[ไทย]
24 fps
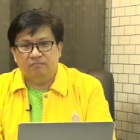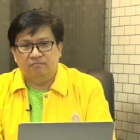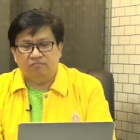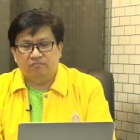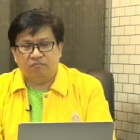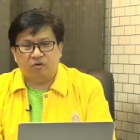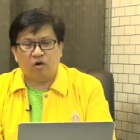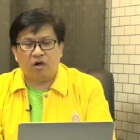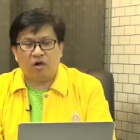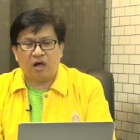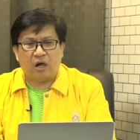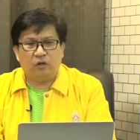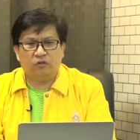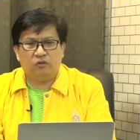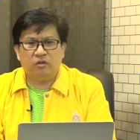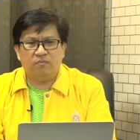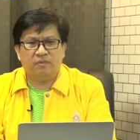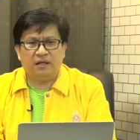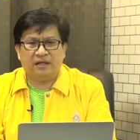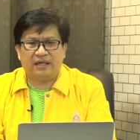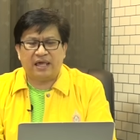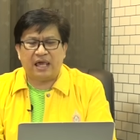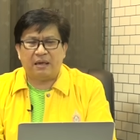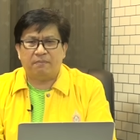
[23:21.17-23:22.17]
เพราะเขาต้อง
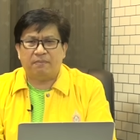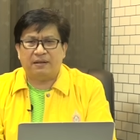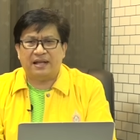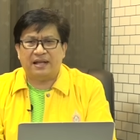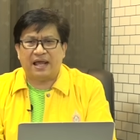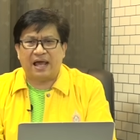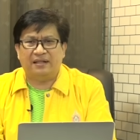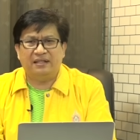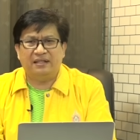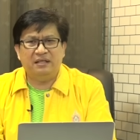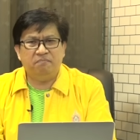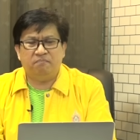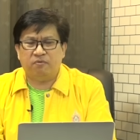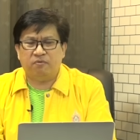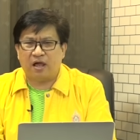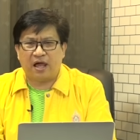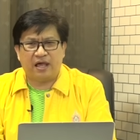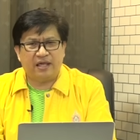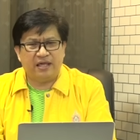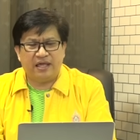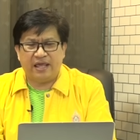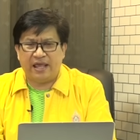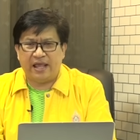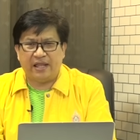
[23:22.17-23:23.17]
มาแก้ปัญหาที่ปลา
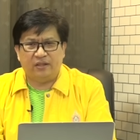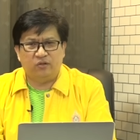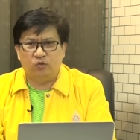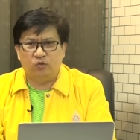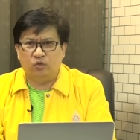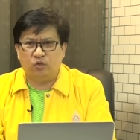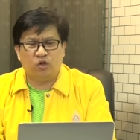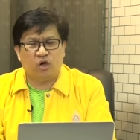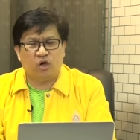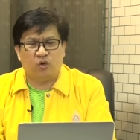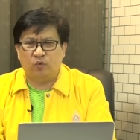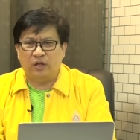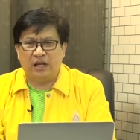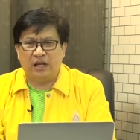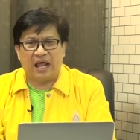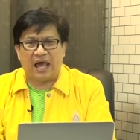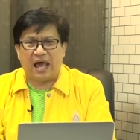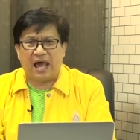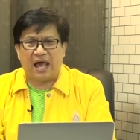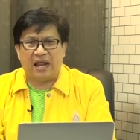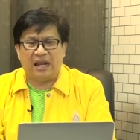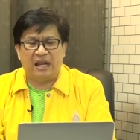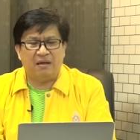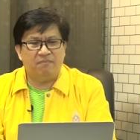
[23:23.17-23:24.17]
ยเหตุอยู่ตลอดเว
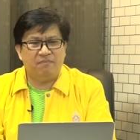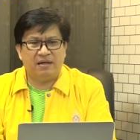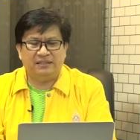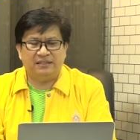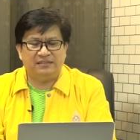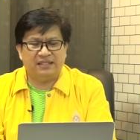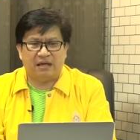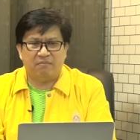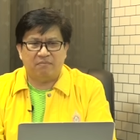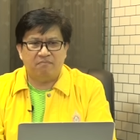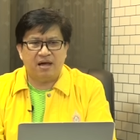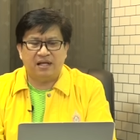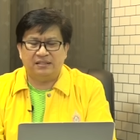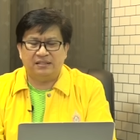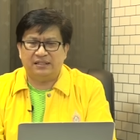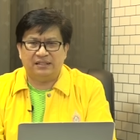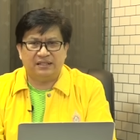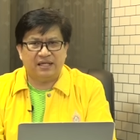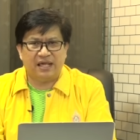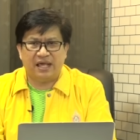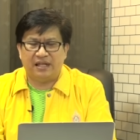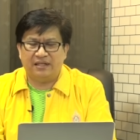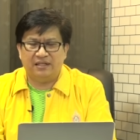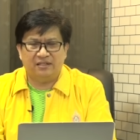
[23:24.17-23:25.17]
ลาและไม่สามารถจะ
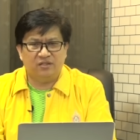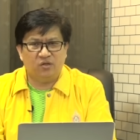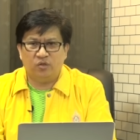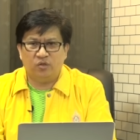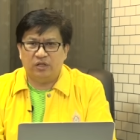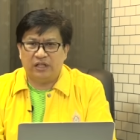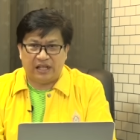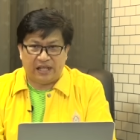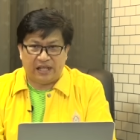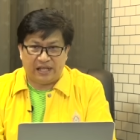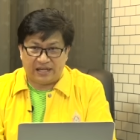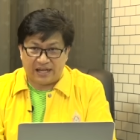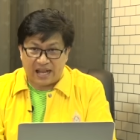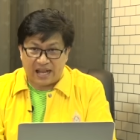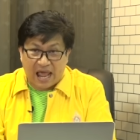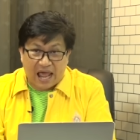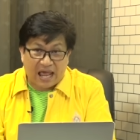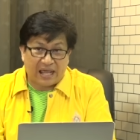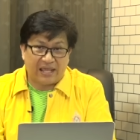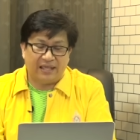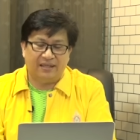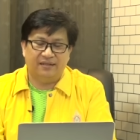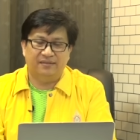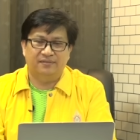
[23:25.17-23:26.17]
แก้ที่ต้นเหตุ
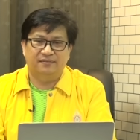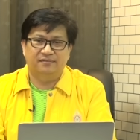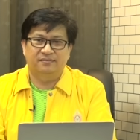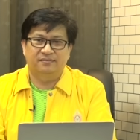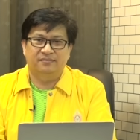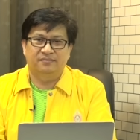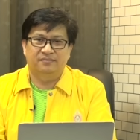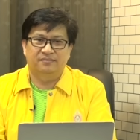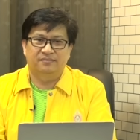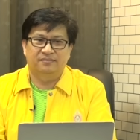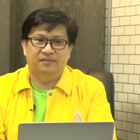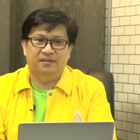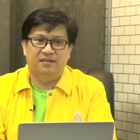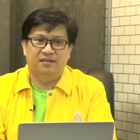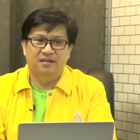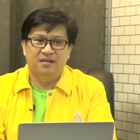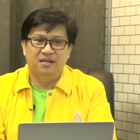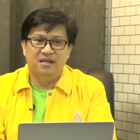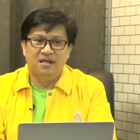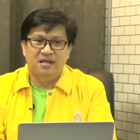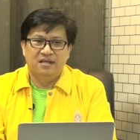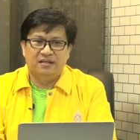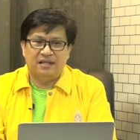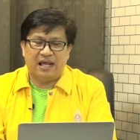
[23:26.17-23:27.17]
ได้
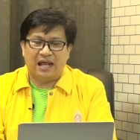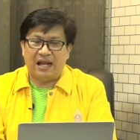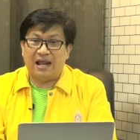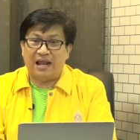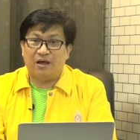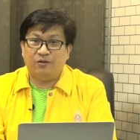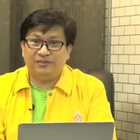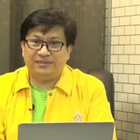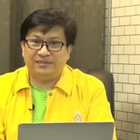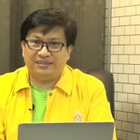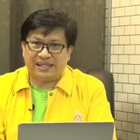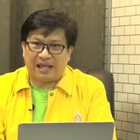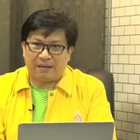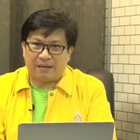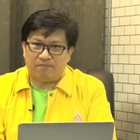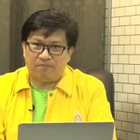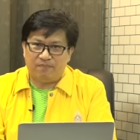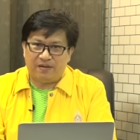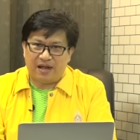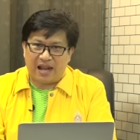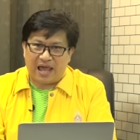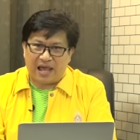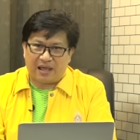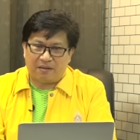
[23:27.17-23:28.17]
ถ้าเราจับ
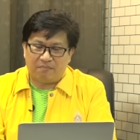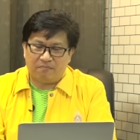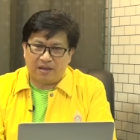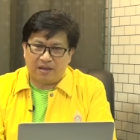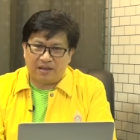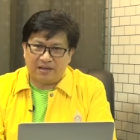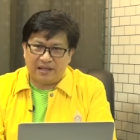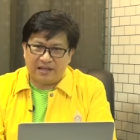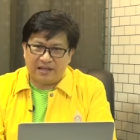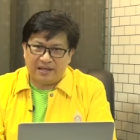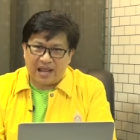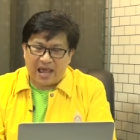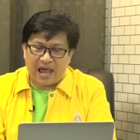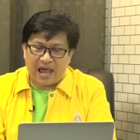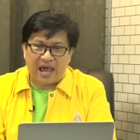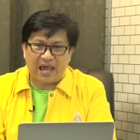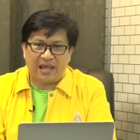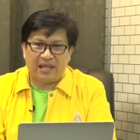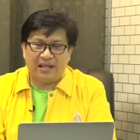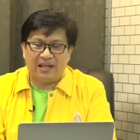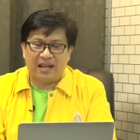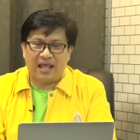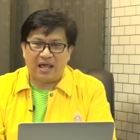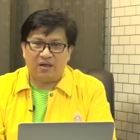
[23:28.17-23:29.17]
หลักมันให้ได้
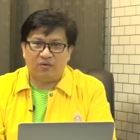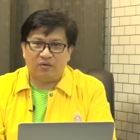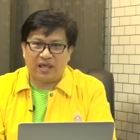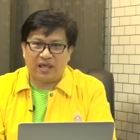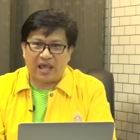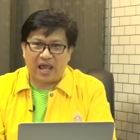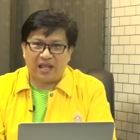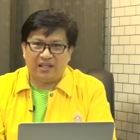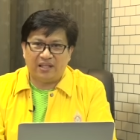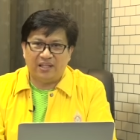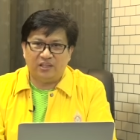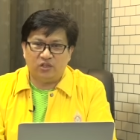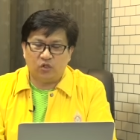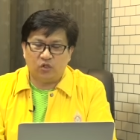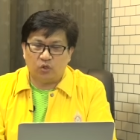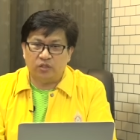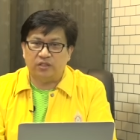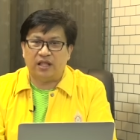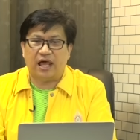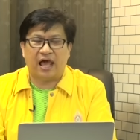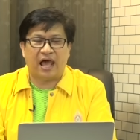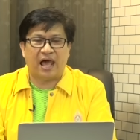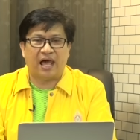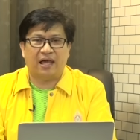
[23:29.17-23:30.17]
แล้วแก้ที่ต้น
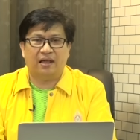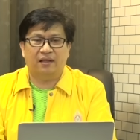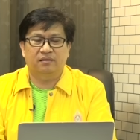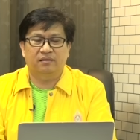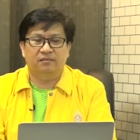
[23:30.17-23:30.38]
ทาง